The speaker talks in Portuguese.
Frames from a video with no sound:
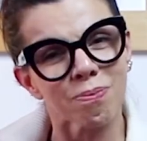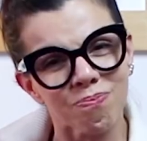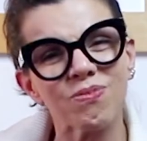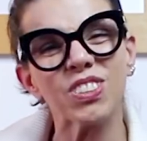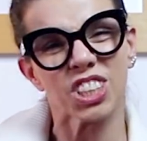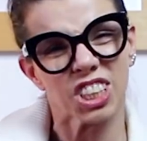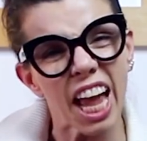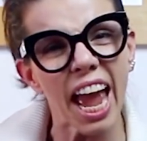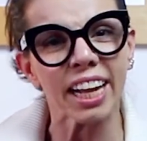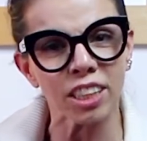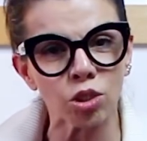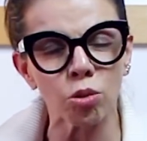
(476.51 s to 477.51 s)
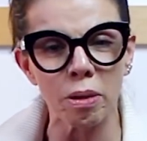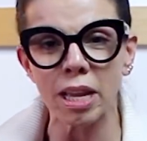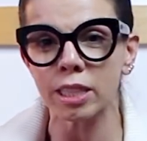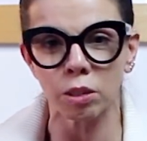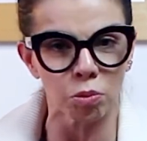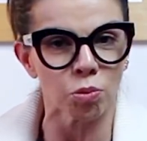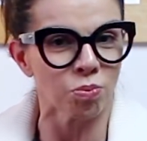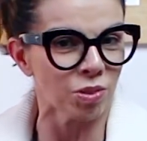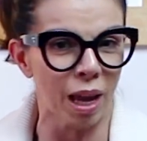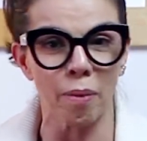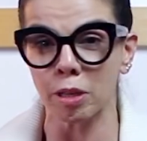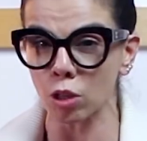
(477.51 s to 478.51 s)
Mas sexo
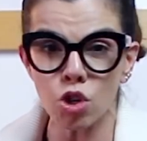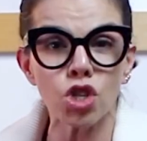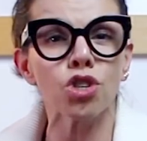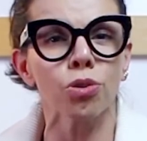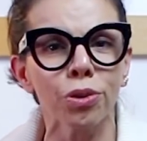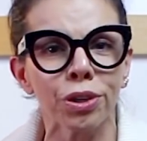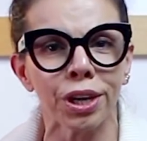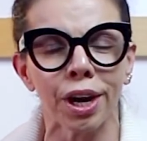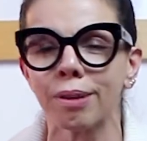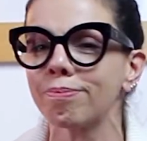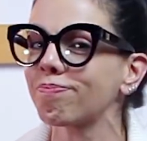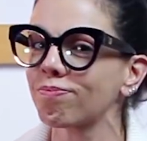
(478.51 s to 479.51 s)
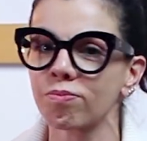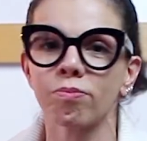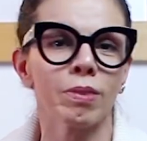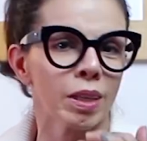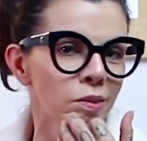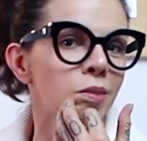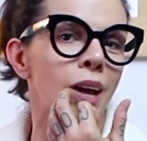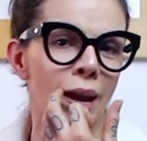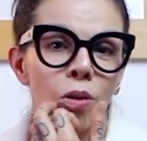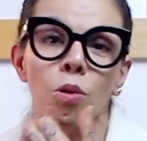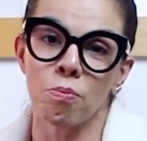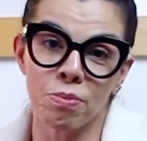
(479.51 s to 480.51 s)
mesmo, sabe, luxúria,
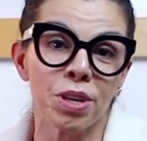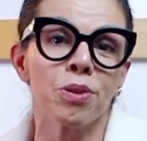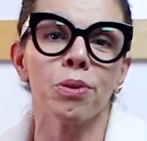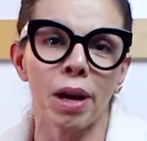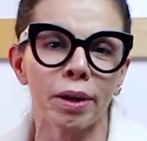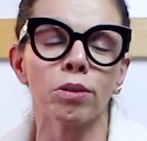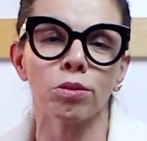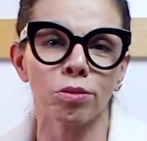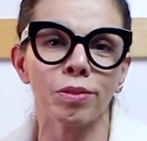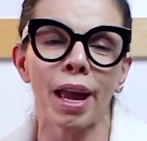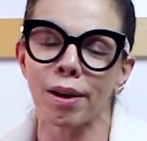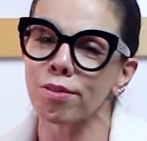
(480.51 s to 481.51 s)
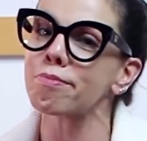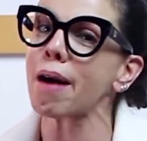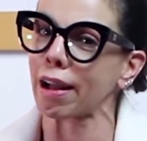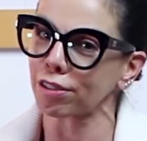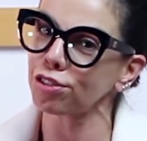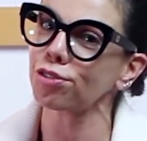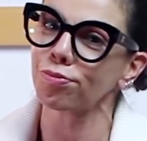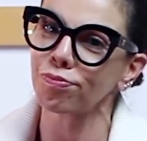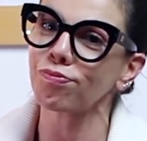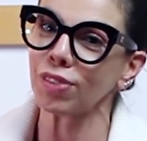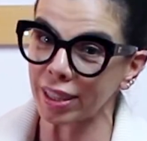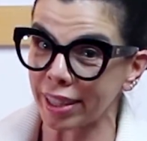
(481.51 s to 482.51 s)
meu, é comigo, é com, é com
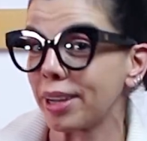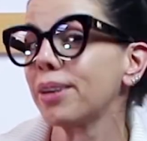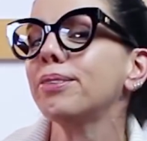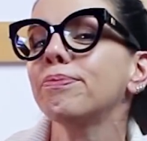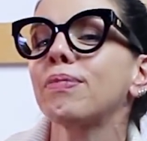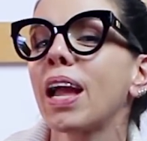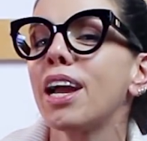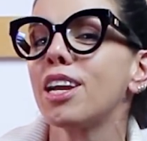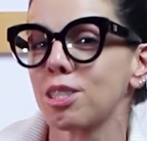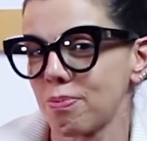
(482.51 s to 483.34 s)
macho. Entendeu?